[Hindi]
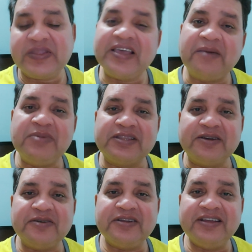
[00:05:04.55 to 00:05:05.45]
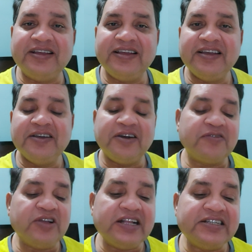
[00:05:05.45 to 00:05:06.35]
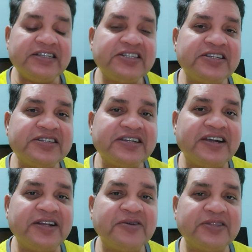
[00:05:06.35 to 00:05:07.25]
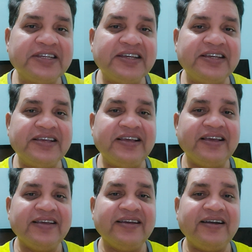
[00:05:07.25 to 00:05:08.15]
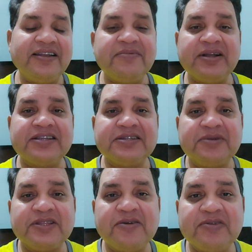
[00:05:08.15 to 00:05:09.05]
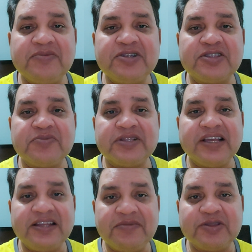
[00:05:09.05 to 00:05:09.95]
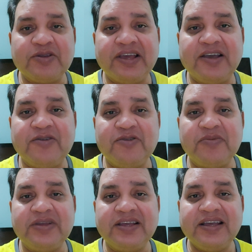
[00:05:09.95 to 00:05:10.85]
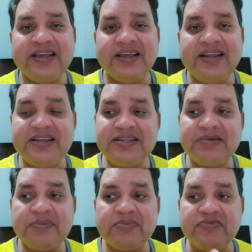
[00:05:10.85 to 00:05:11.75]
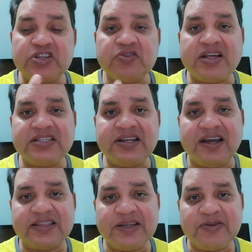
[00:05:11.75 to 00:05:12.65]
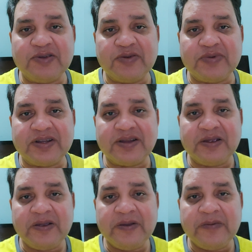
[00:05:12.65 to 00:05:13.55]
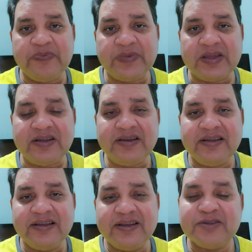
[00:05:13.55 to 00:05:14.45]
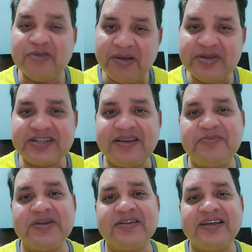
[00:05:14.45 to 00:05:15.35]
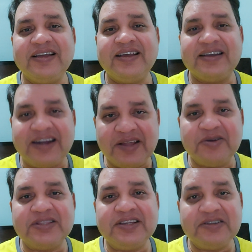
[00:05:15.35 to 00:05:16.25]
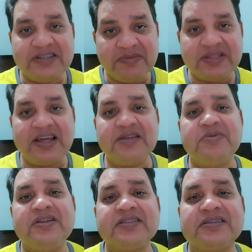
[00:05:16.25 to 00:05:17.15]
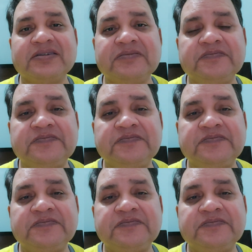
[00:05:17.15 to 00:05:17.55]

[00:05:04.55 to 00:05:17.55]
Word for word: कि आप बताओ और वो हेजिटेशन से खड़े होते हैं कि अरे मैं कैसे बताऊंगा मुझे तो पता ही नहीं मैं तो नया हूँ अभी लेकिन जब आप विश्वास दिखाते हैं उनके ऊपर है ना तो वो हमेशा फिर खड़े होते हैं और जिम्मेदारी भी लेते हैं